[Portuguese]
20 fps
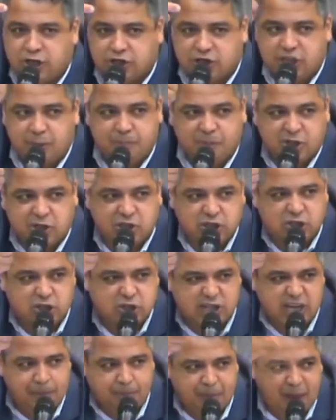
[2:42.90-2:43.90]
que precisam
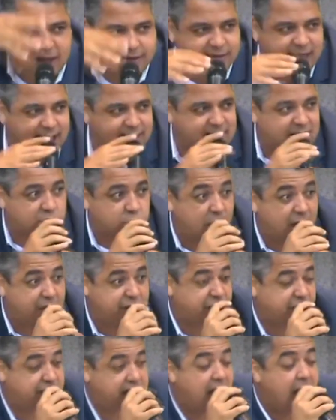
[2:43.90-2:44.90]
ser apertadas na tua
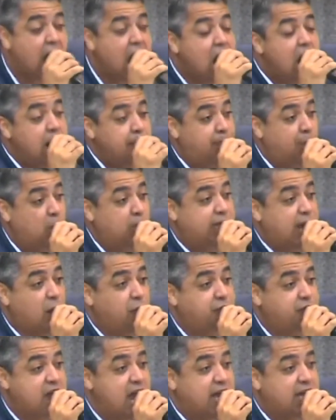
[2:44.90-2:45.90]
vida, porque eu
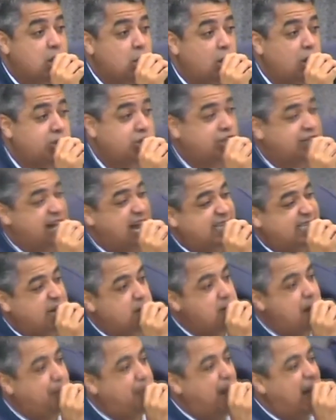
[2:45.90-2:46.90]
vim aqui hoje trazer
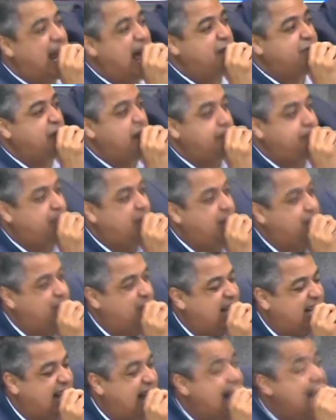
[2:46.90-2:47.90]
uma palavra
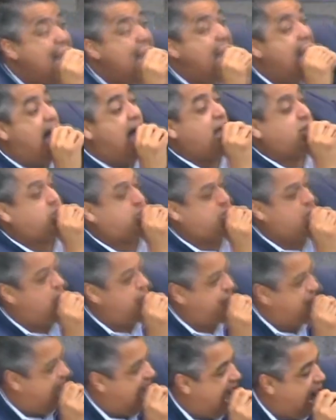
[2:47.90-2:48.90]
bíblica
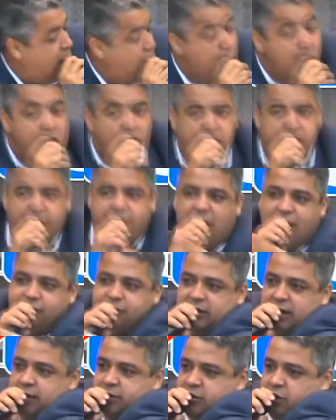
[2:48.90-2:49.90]
racional que vai
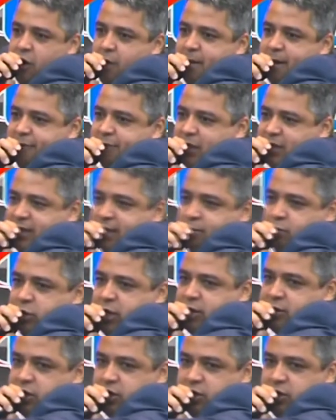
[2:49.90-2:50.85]
fazer mudança de